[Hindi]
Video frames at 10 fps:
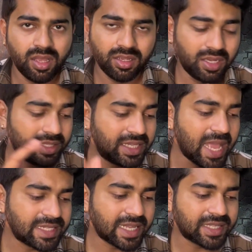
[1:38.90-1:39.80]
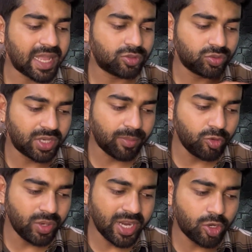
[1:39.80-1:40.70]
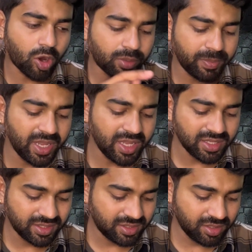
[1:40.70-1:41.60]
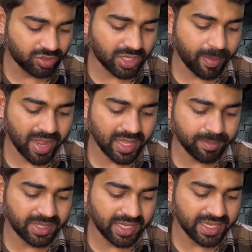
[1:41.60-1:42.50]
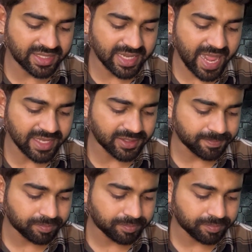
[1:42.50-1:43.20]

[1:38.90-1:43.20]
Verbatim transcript: किया जाता है तो डब्ल्यू ए डॉट मी उसके बाद आप देंगे स्लैश